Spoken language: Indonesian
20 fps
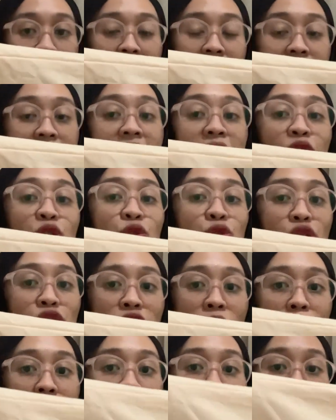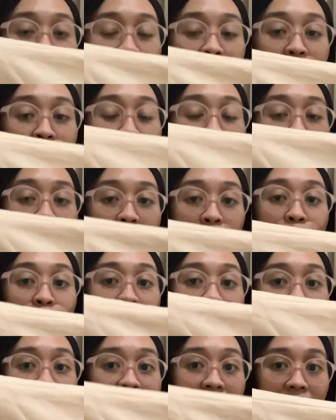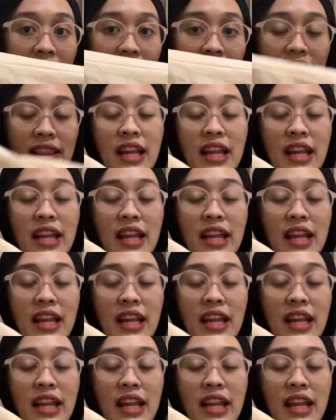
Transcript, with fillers: dia itu cocok banget dipakai buat jaket